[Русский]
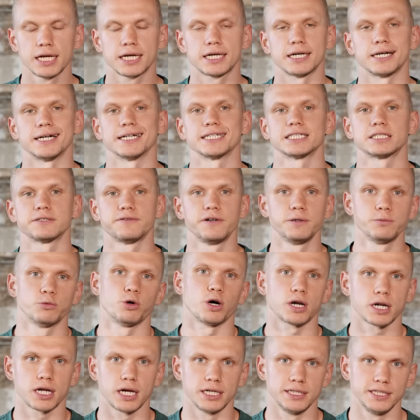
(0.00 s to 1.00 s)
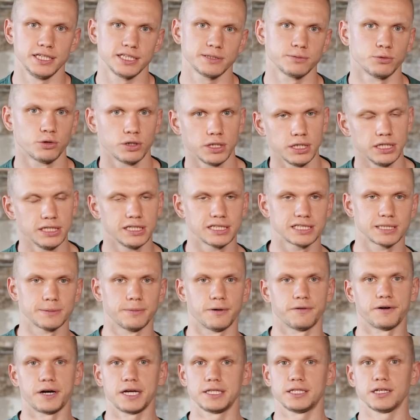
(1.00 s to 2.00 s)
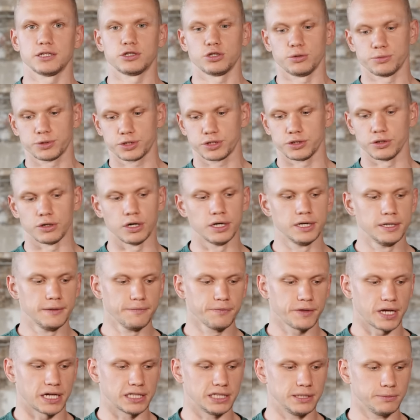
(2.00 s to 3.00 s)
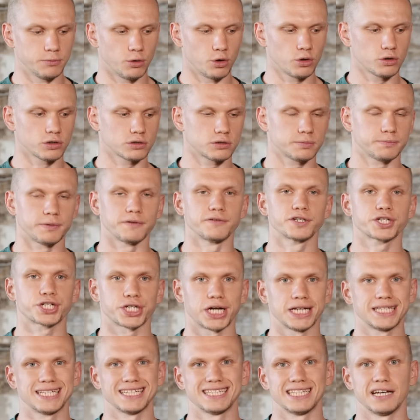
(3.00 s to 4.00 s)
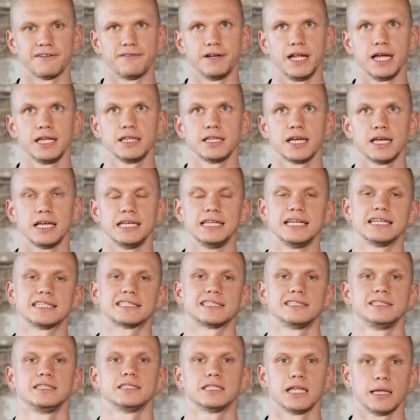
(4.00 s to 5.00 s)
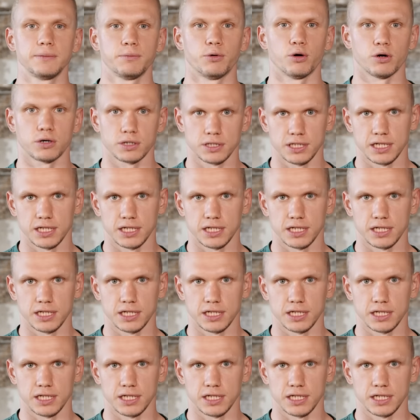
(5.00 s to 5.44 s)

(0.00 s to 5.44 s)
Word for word: к своему организму и не забывайте о том, что они могут повышать давление. И если, не дай бог,